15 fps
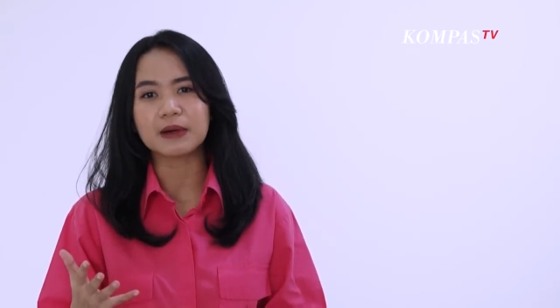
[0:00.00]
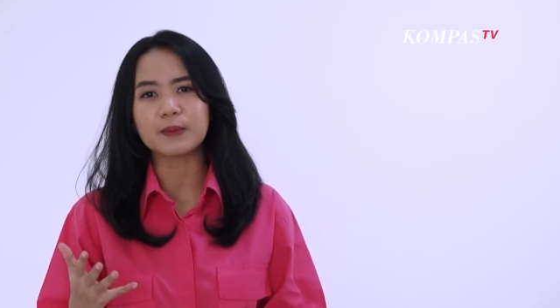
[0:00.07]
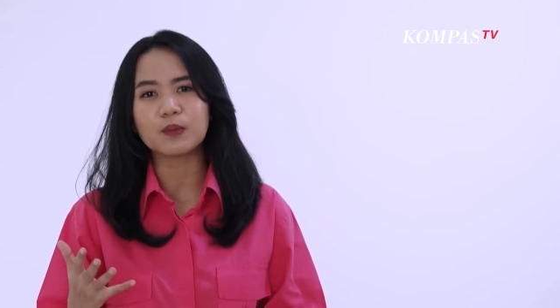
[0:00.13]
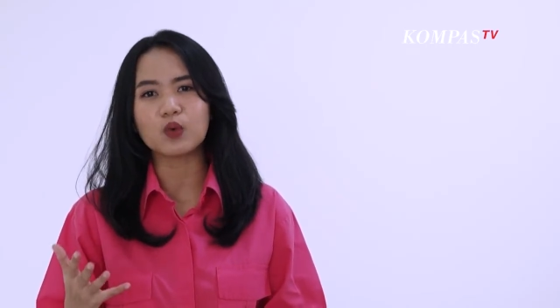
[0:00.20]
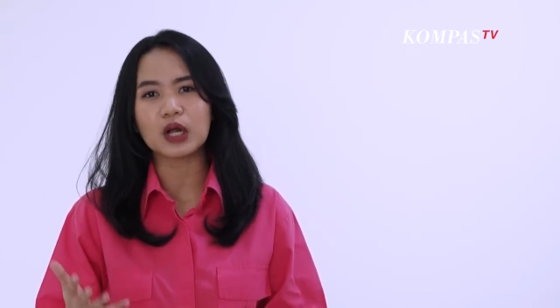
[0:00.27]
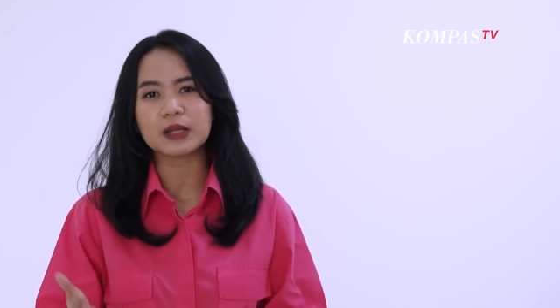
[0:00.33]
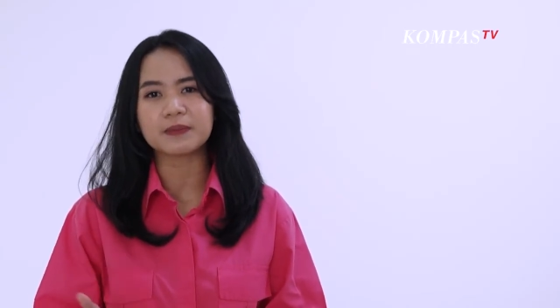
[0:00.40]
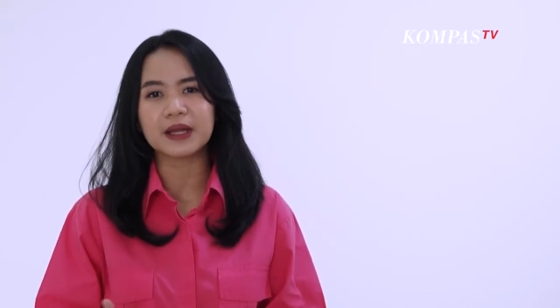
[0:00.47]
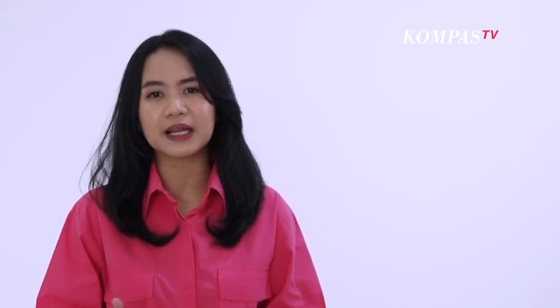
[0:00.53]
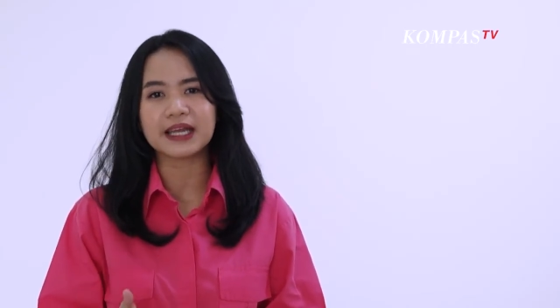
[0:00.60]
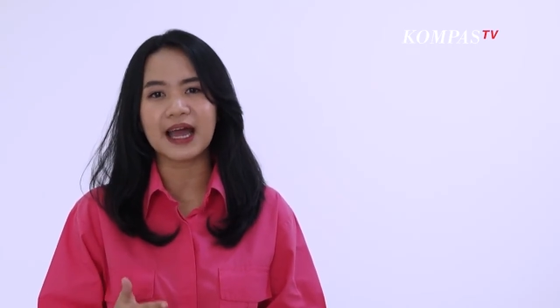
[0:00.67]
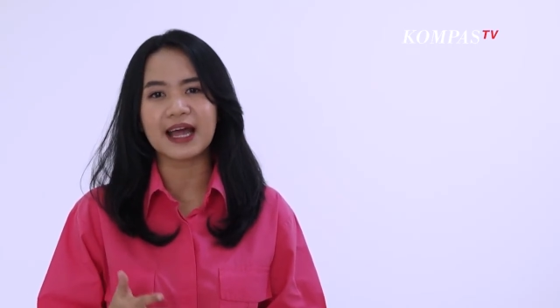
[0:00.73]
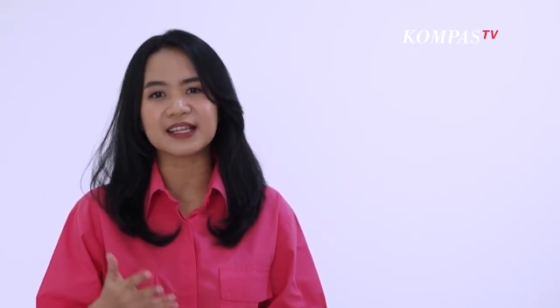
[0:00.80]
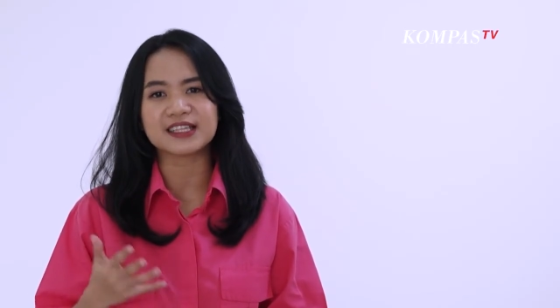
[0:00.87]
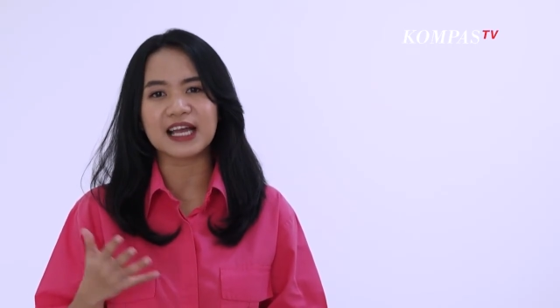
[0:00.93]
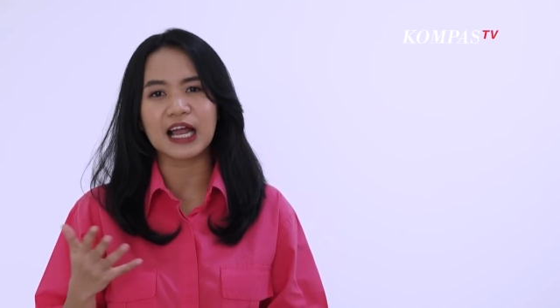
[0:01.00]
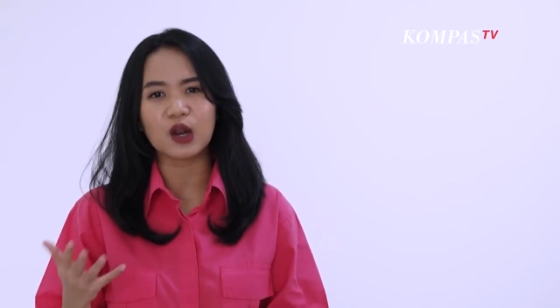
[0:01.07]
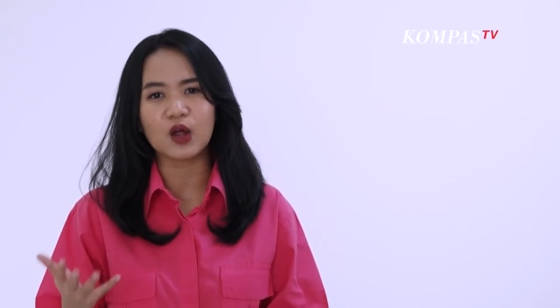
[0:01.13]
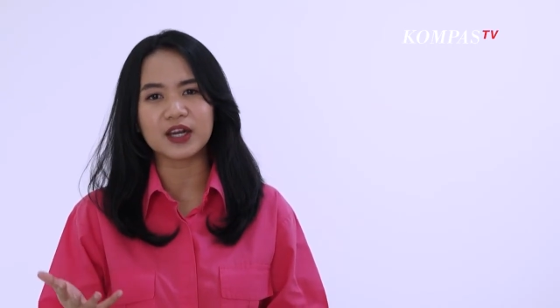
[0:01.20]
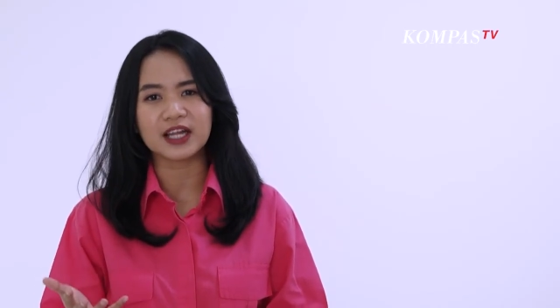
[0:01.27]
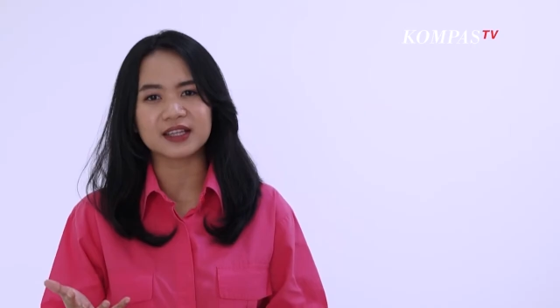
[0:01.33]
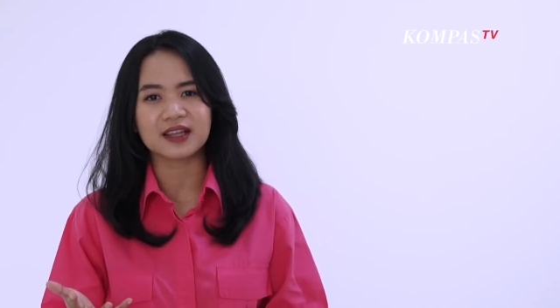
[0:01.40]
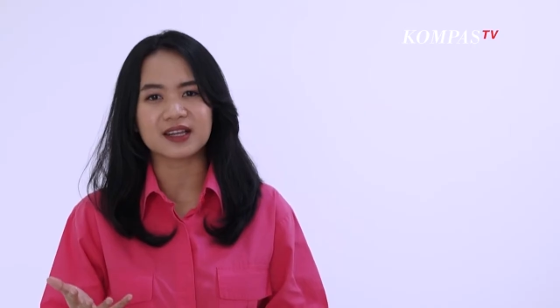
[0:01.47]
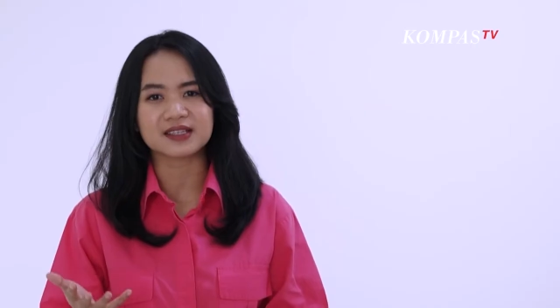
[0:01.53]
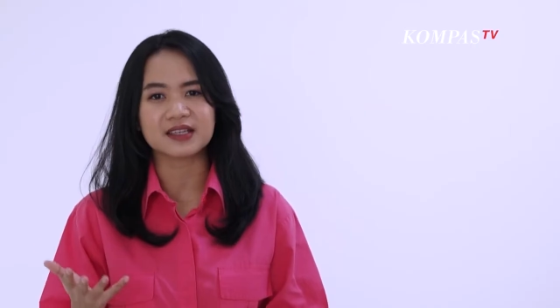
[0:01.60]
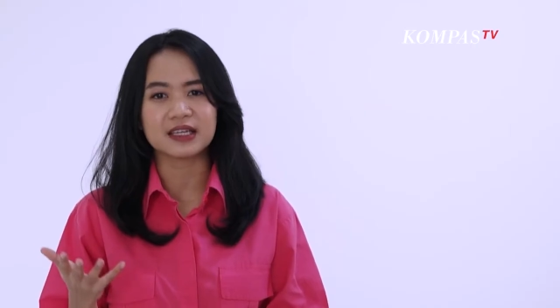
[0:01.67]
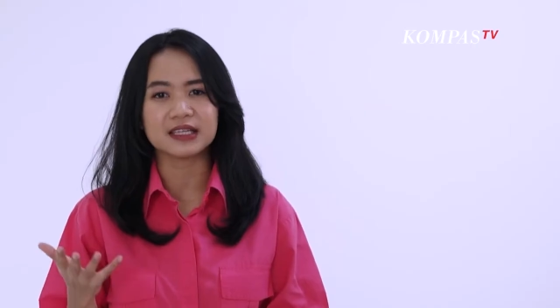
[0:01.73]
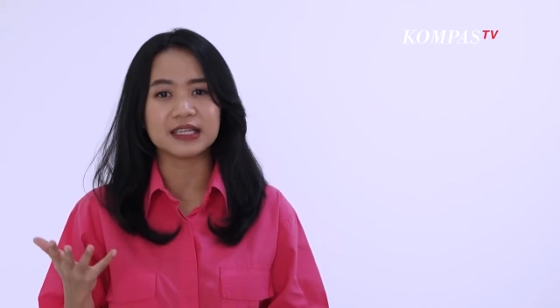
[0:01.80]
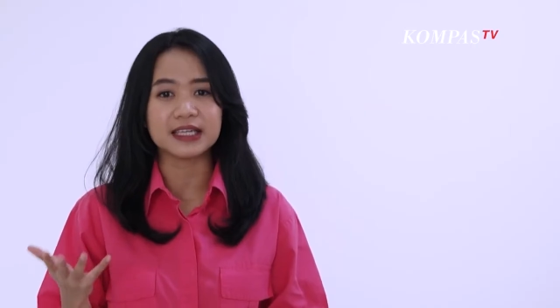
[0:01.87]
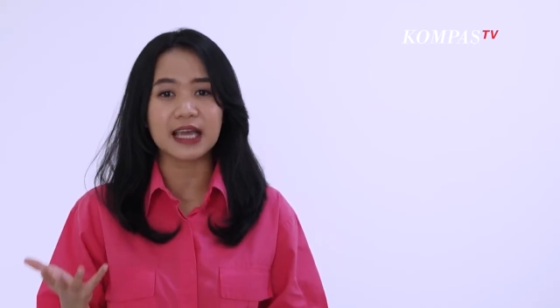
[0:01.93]
membuat pilihan calon yang
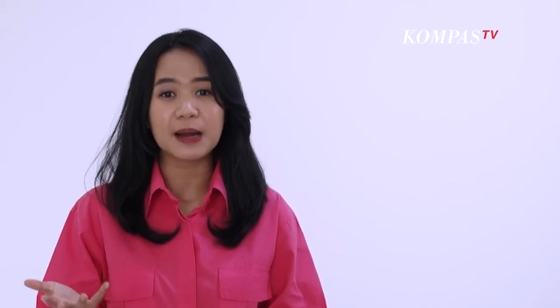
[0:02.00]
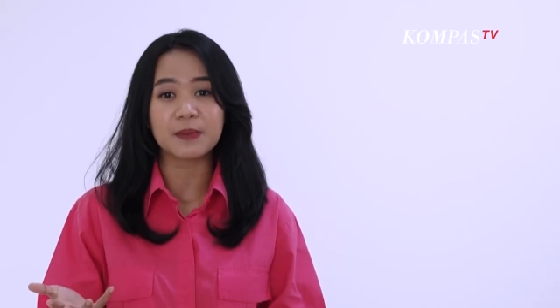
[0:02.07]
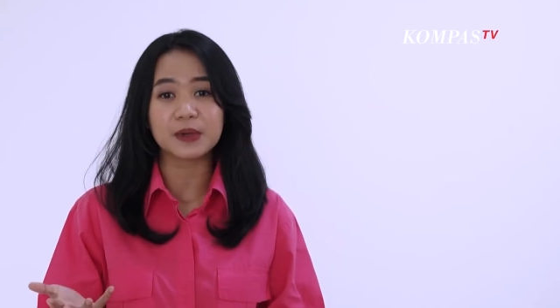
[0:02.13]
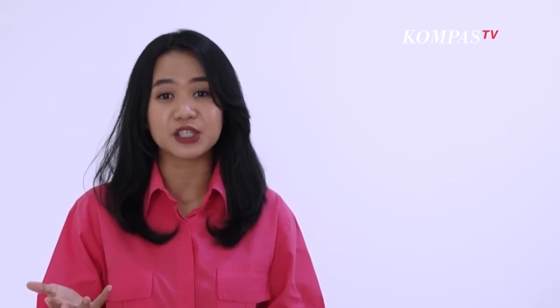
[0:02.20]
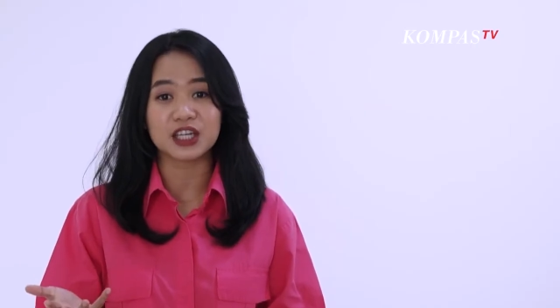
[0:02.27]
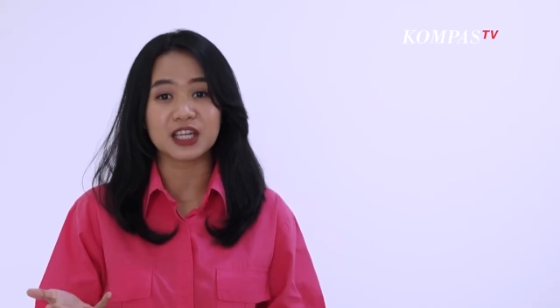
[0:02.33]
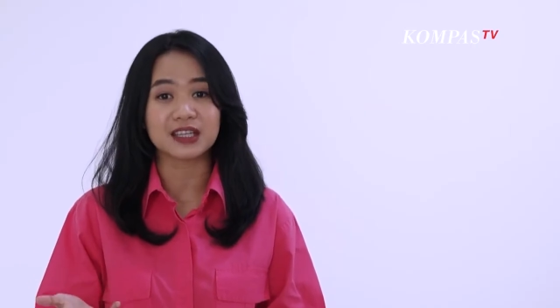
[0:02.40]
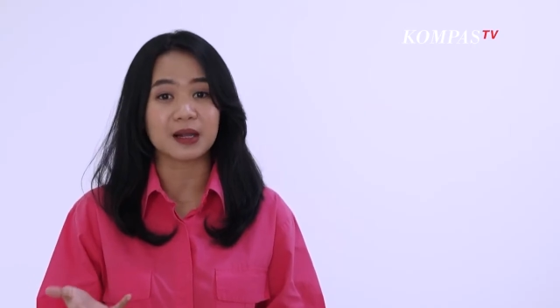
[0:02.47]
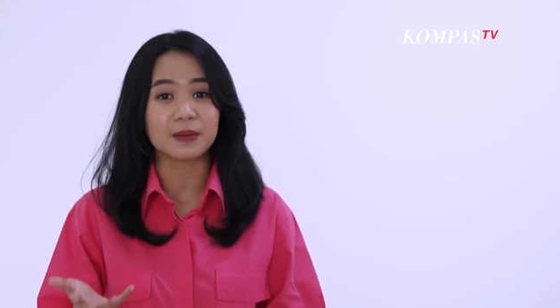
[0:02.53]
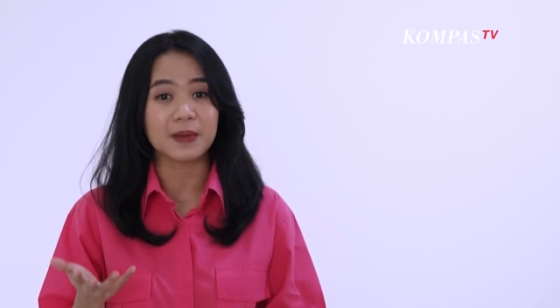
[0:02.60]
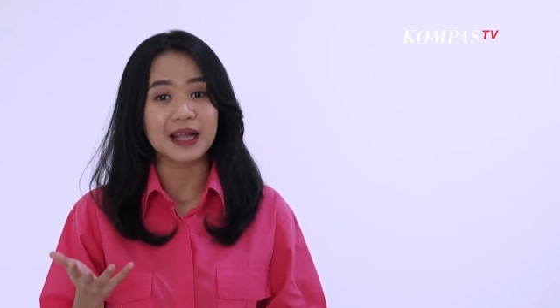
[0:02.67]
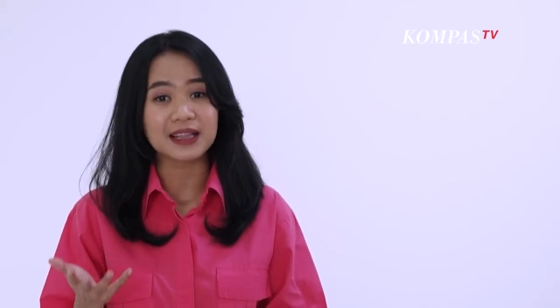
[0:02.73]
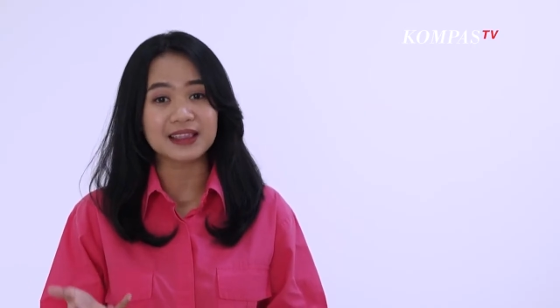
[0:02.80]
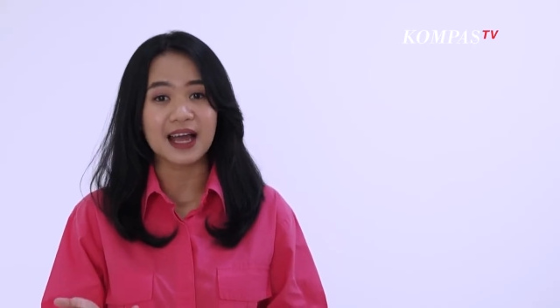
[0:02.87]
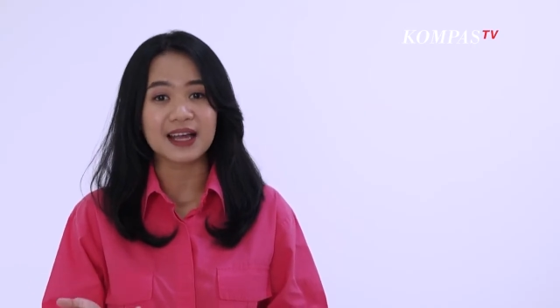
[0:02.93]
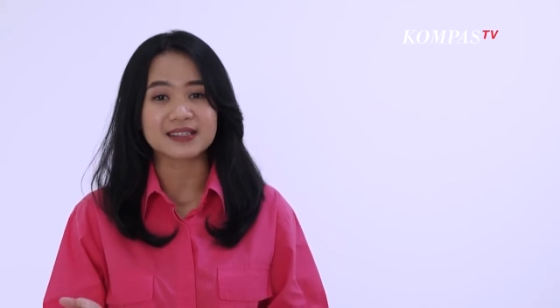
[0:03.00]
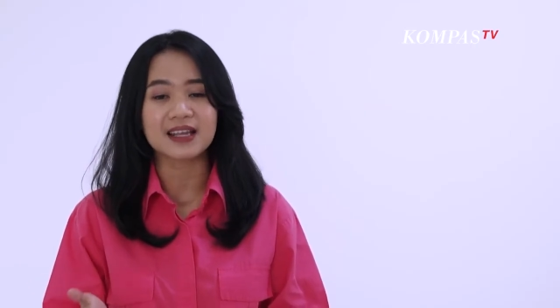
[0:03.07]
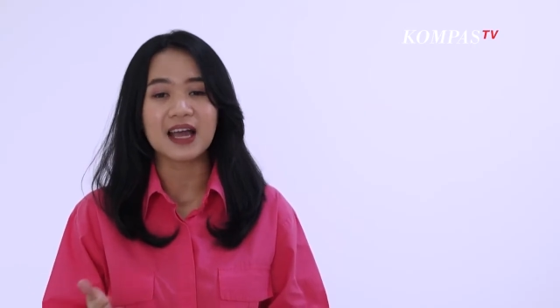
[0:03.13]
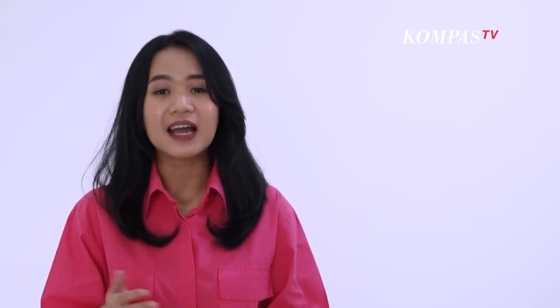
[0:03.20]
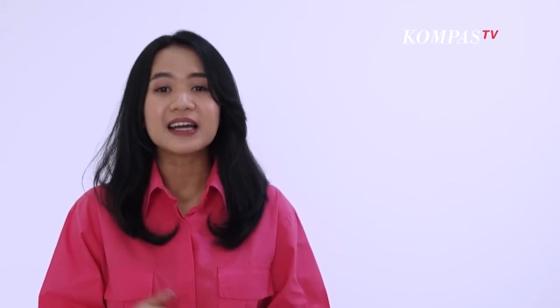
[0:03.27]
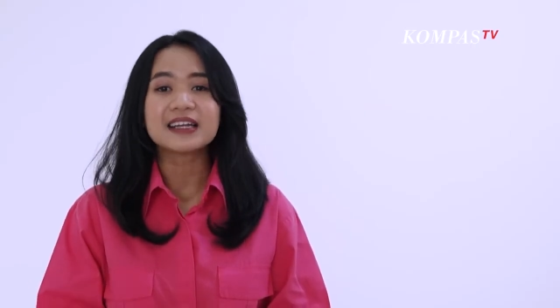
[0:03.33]
tersedia menjadi terbatas